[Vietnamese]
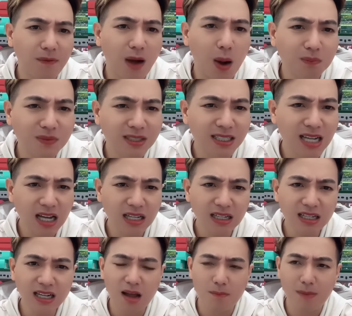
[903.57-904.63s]
mày phỏng
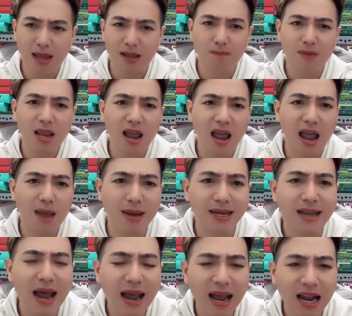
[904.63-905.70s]
vấn rồi mày về
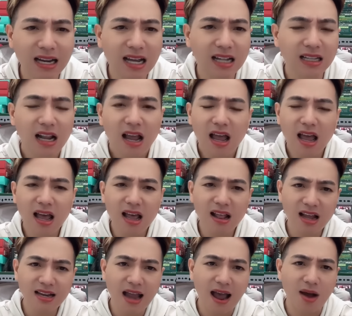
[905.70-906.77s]
mày đăng lên
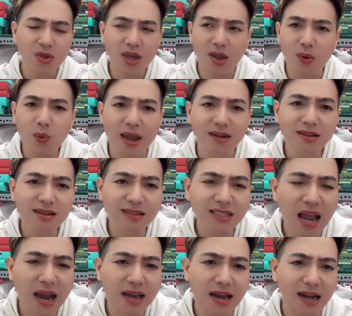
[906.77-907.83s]
à, đạo diễn Nguyễn
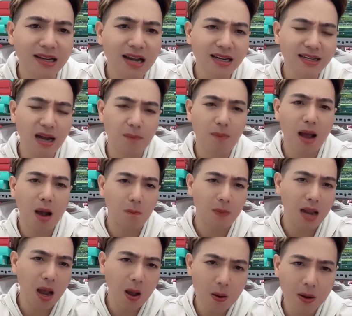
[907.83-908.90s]
Đức Dây đã đến gặp
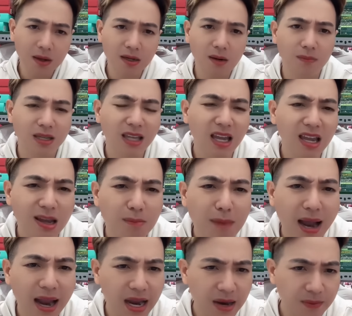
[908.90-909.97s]
Hồng Lâu đồng chi
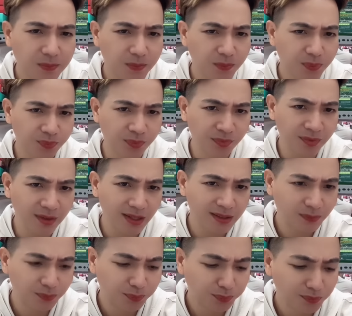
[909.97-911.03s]
và má ừ?
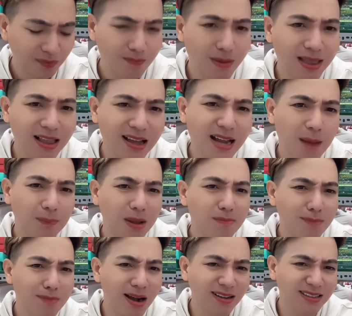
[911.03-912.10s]
mày tới gặp
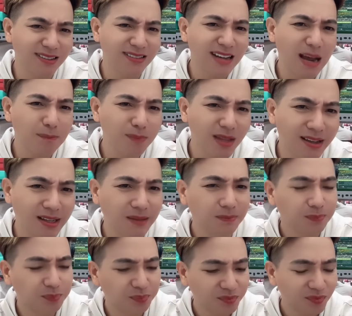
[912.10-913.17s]
cái mày mừng dữ lắm
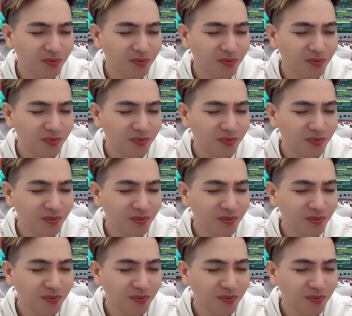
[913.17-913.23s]
hả